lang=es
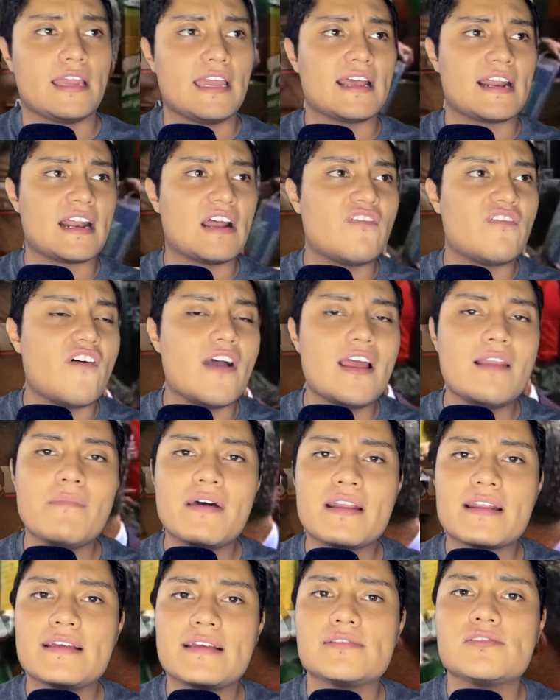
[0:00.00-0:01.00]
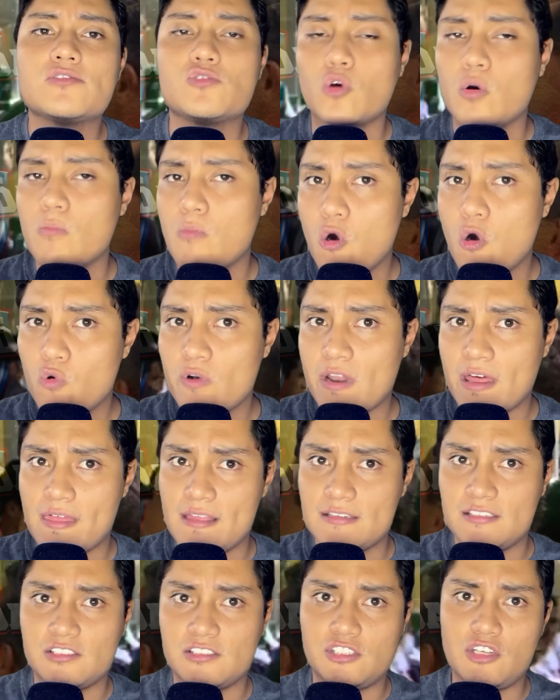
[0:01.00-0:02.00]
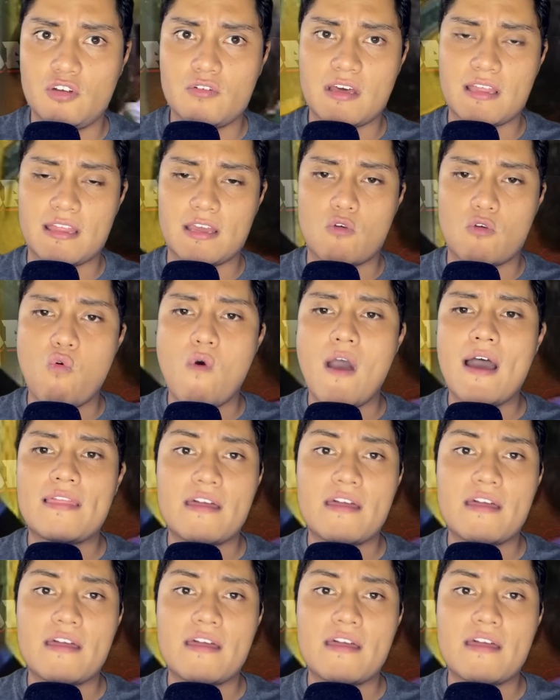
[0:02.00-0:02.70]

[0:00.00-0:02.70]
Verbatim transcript: Rafael Márquez tomó una decisión adecuada,